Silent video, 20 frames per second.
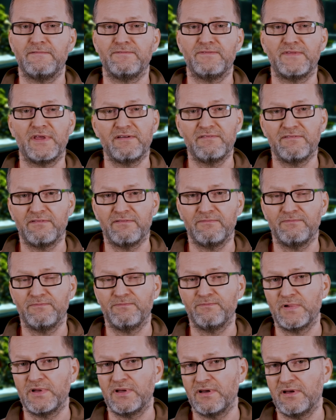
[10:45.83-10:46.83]
tej
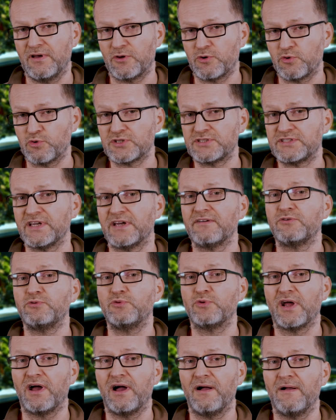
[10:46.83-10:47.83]
różce,
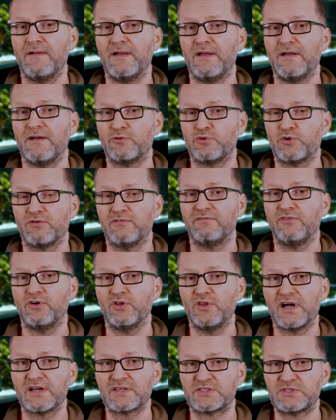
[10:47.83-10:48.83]
która, którą
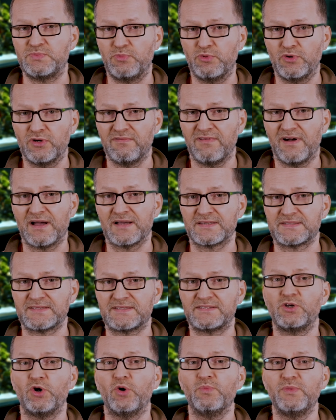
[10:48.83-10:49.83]
woda spływa
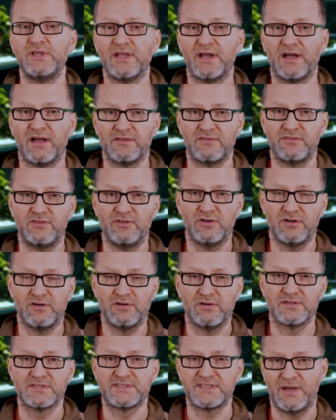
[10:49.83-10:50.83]
z komina
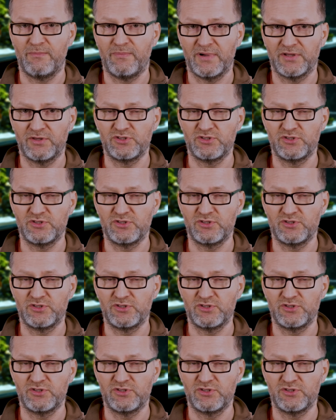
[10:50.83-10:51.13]
do sampa.